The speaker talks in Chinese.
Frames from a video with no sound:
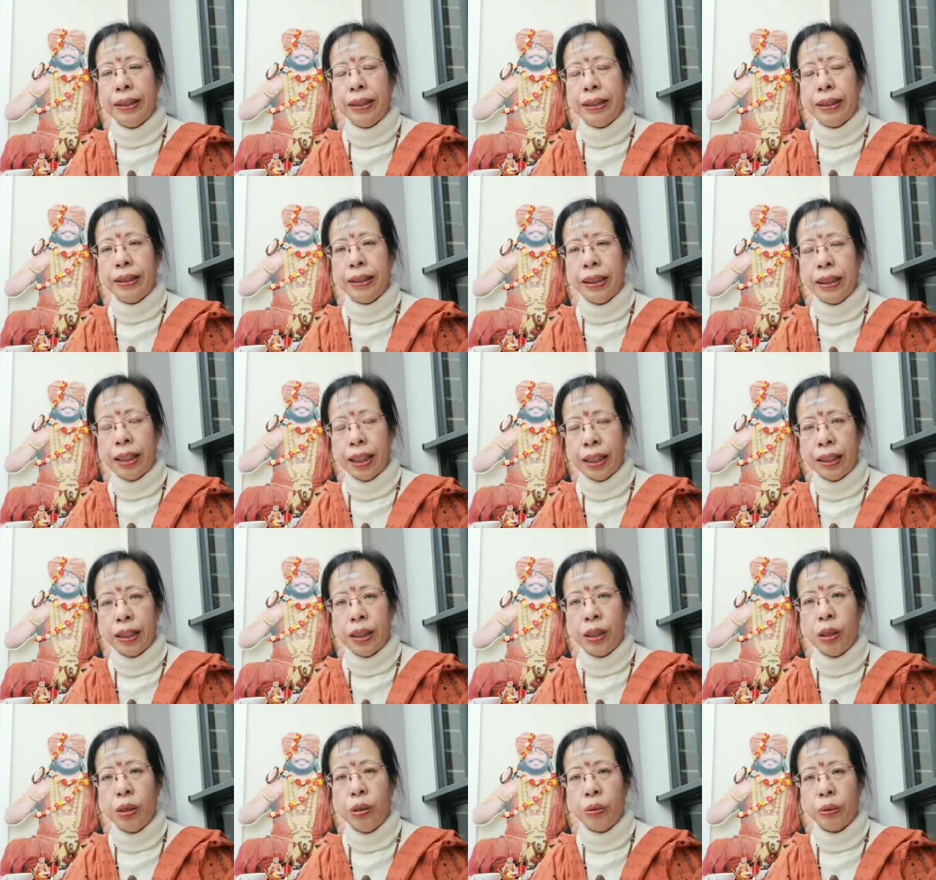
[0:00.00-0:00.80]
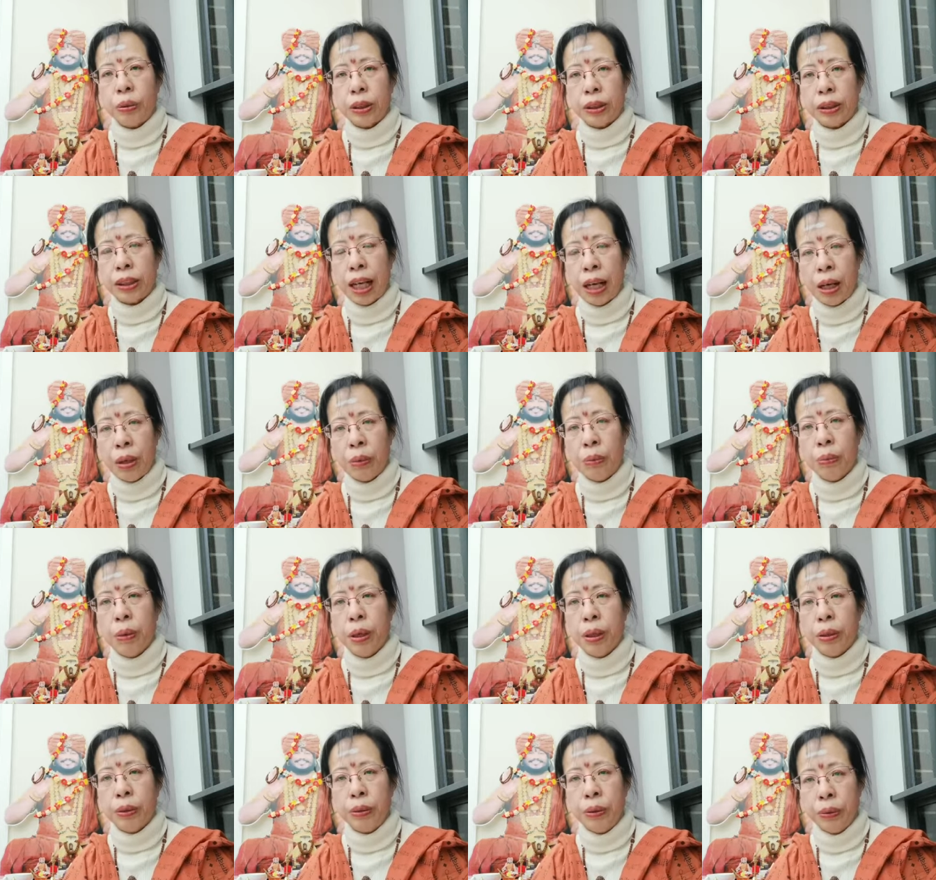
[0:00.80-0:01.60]
能够让
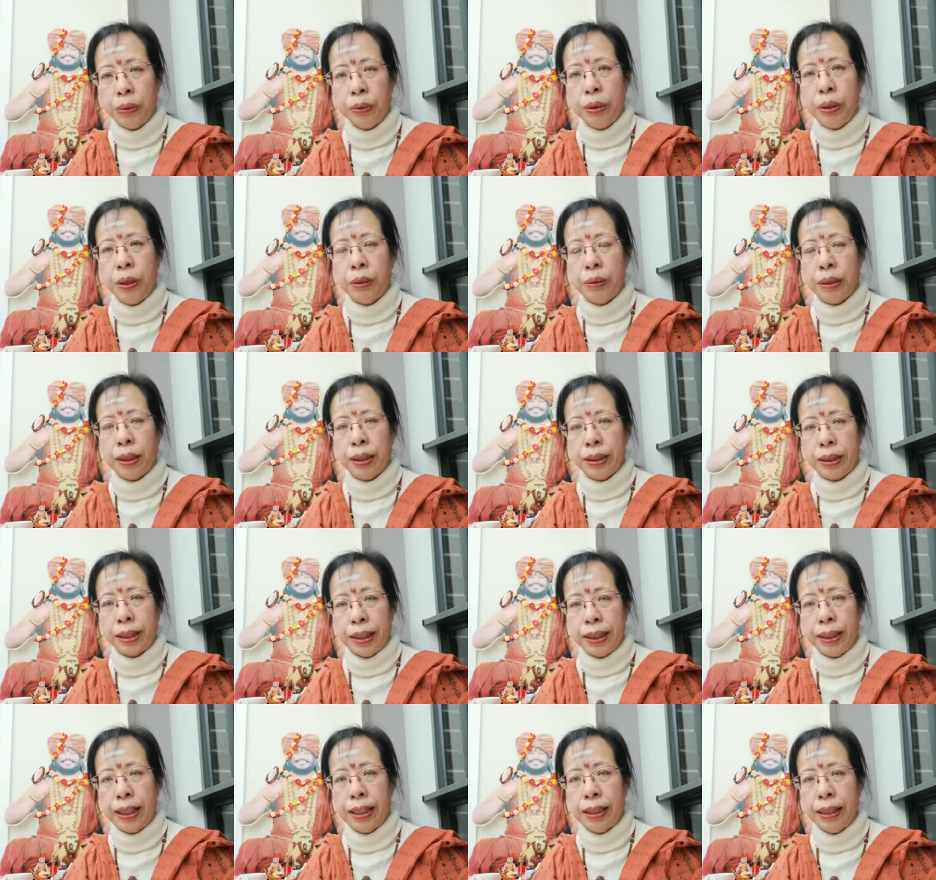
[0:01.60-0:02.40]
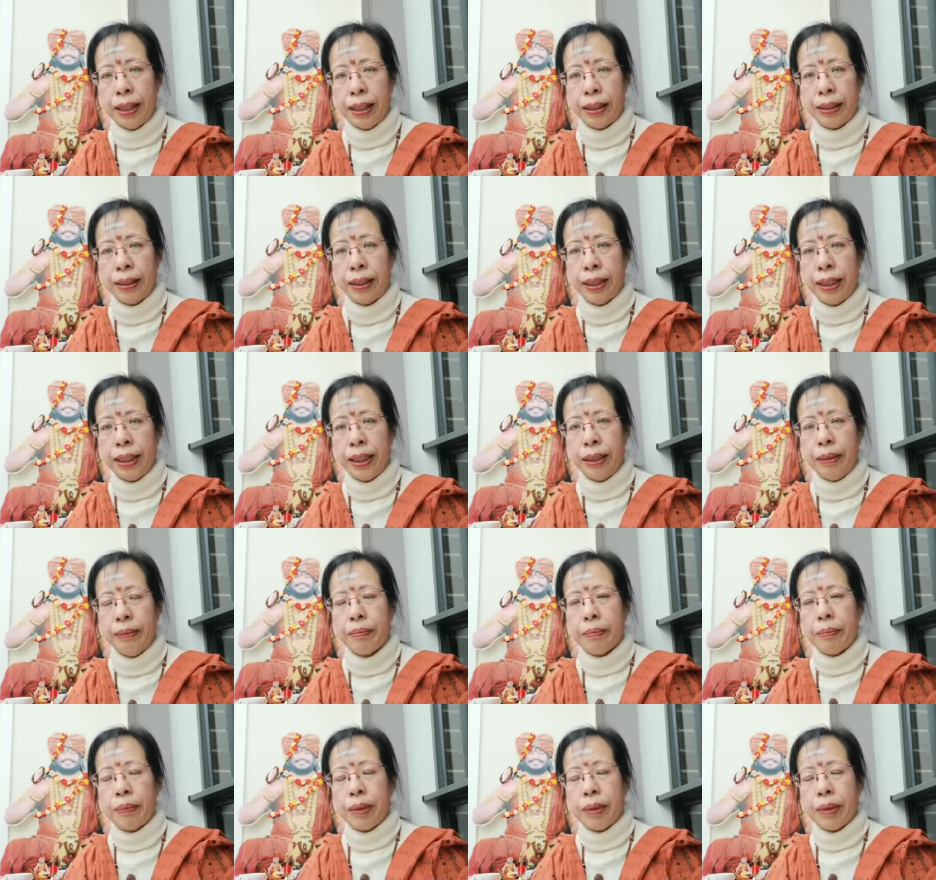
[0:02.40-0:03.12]
我拥有了这些能力。